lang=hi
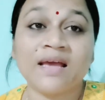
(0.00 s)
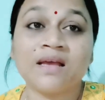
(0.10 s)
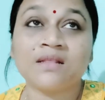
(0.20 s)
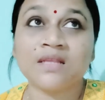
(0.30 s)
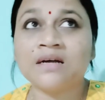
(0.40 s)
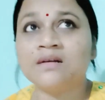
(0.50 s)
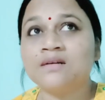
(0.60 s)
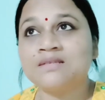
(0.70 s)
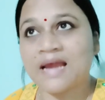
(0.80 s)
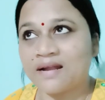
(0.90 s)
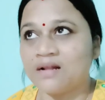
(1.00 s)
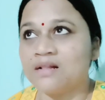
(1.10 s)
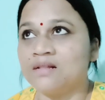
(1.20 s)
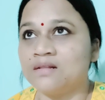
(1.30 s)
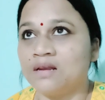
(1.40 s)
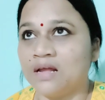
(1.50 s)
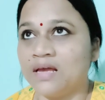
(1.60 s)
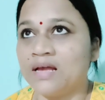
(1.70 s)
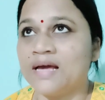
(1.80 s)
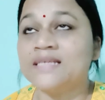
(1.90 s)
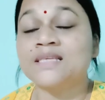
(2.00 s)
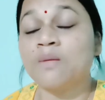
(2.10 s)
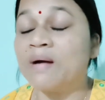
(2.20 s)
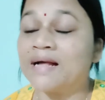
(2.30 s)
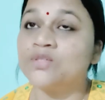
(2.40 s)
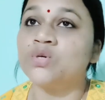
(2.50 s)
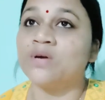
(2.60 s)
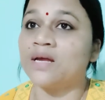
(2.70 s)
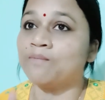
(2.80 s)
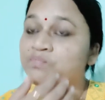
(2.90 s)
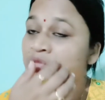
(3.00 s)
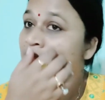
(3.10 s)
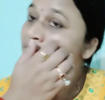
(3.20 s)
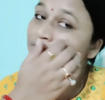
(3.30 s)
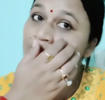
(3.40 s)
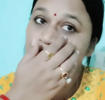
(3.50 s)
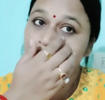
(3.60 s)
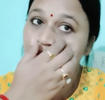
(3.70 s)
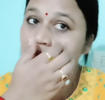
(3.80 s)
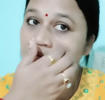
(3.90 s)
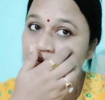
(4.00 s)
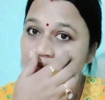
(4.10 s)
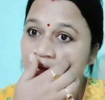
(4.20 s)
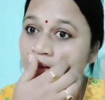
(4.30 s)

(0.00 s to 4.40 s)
तक सैंडल लगेगा इसके बाद जो है फिर शूल लगेगा